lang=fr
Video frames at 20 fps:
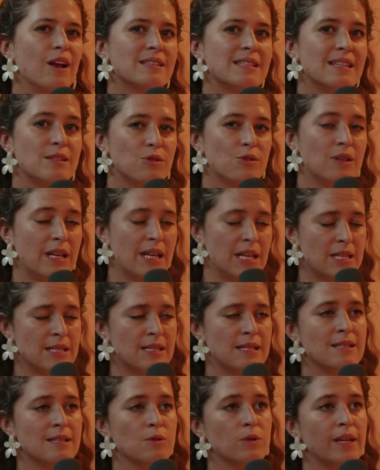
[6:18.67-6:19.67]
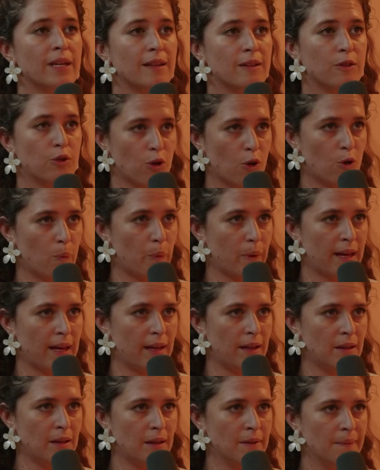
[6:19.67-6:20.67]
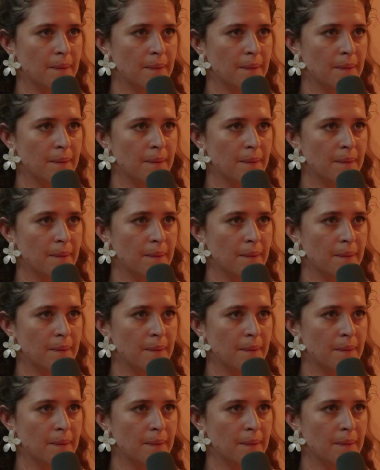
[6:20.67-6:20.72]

c'est une législation qui est européenne,